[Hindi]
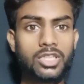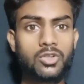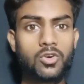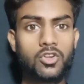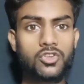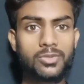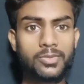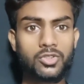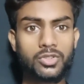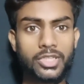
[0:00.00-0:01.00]
कि
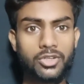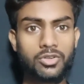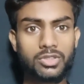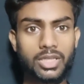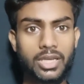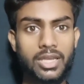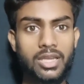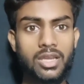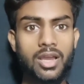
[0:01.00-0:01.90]
कोलोस्टमी जो किट होता है